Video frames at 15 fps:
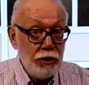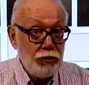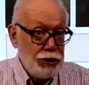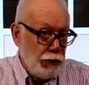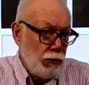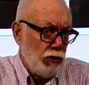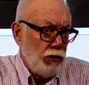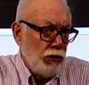
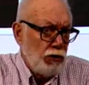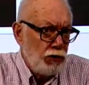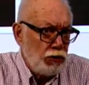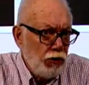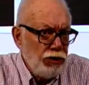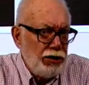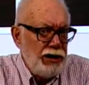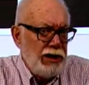Чему
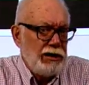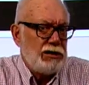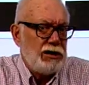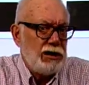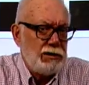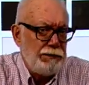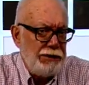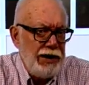
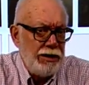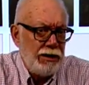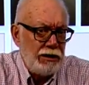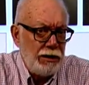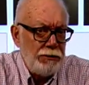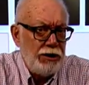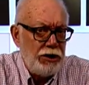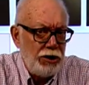судиться с
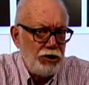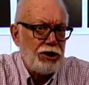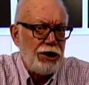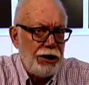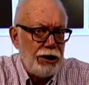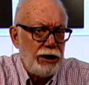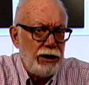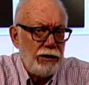принятыми решениями?